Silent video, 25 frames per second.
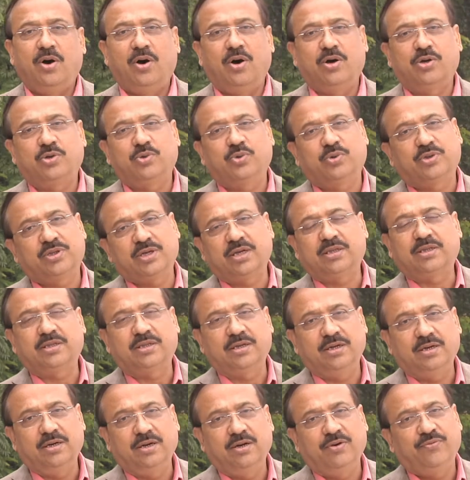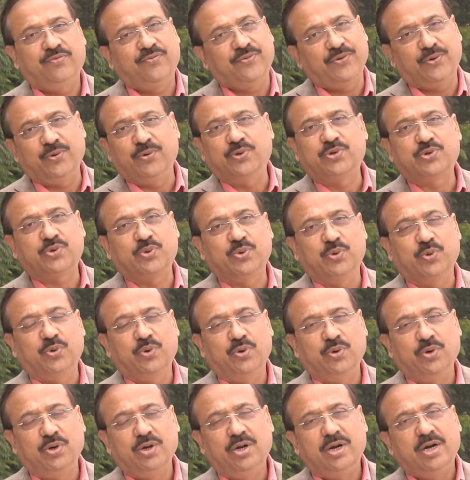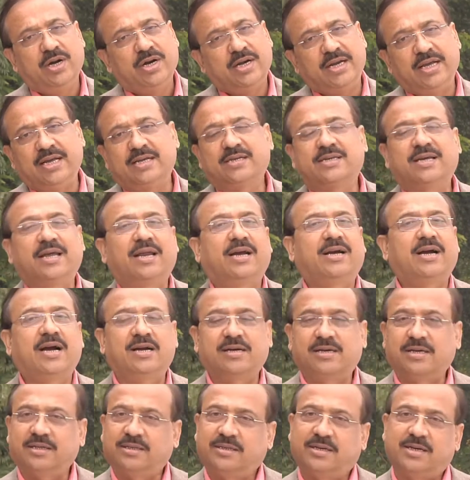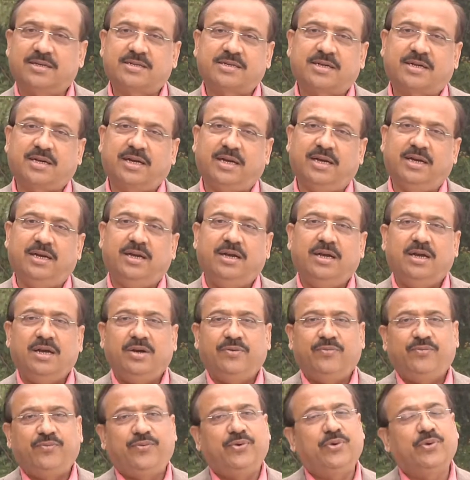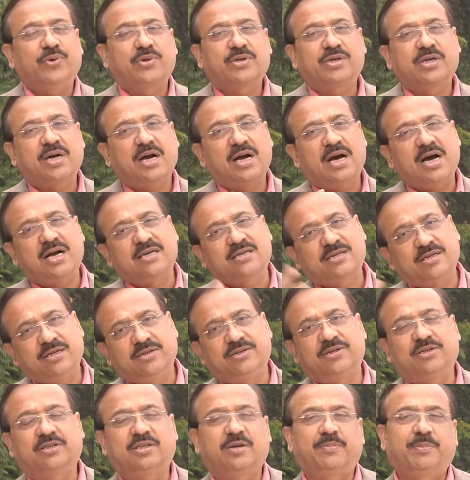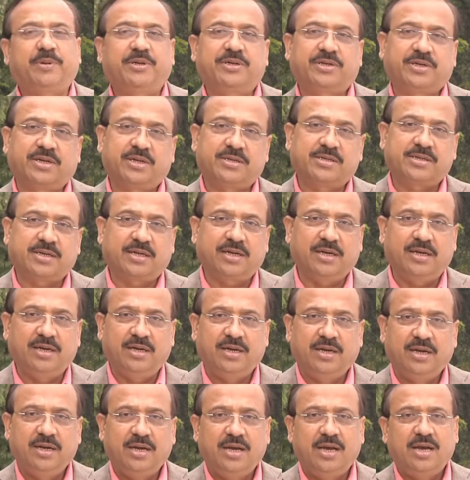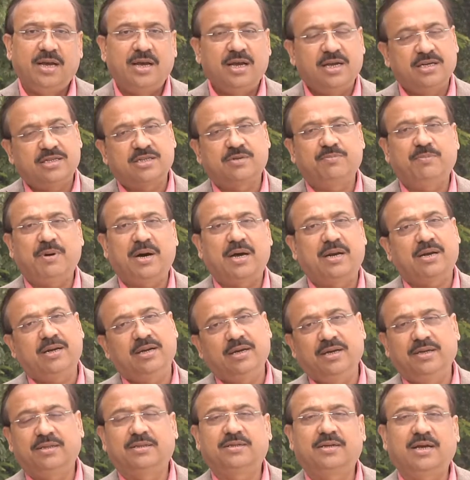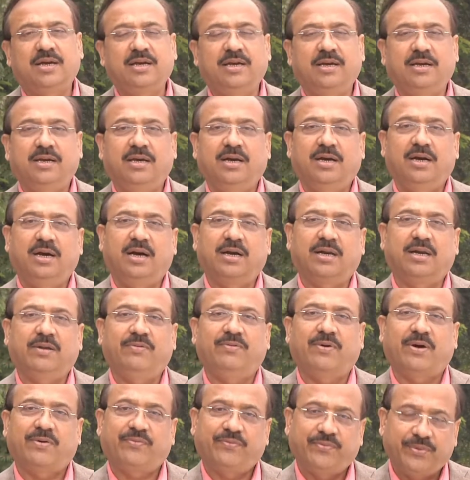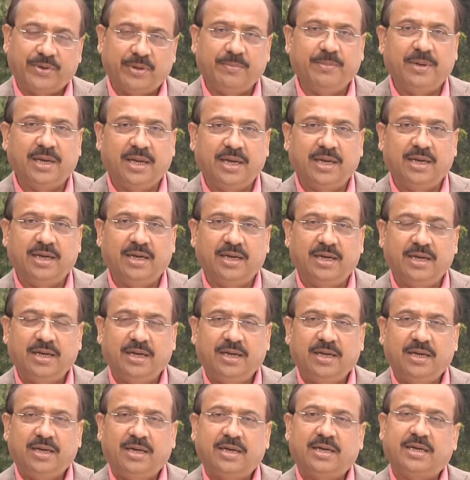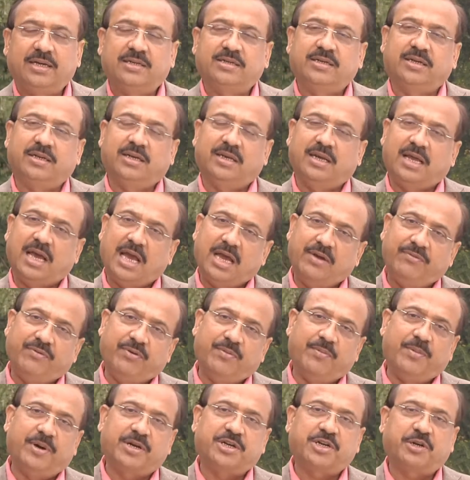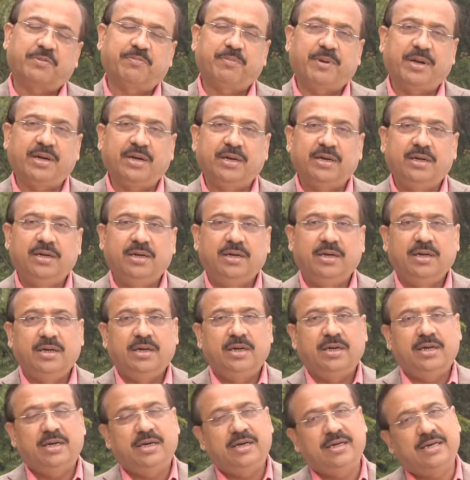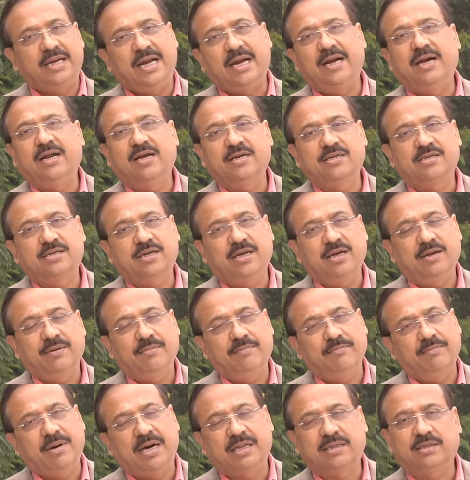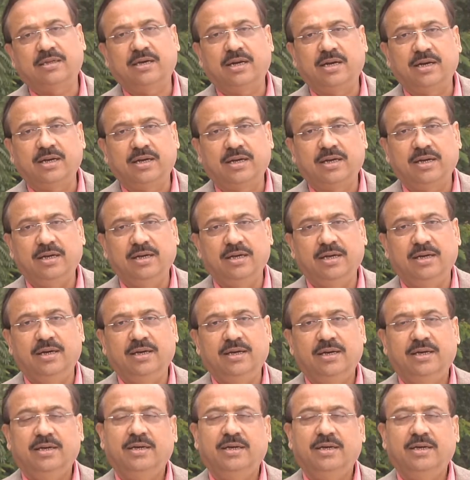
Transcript: और जो तथ्य फिरोज को ठीक से रेखांकित कर सकें फिरोज का असली चित्र पेश कर सकें इस बार इतना ही अगली बार फिर मिलेंगे किसी नए विमर्श पर नए ढंग से बात करने के लिए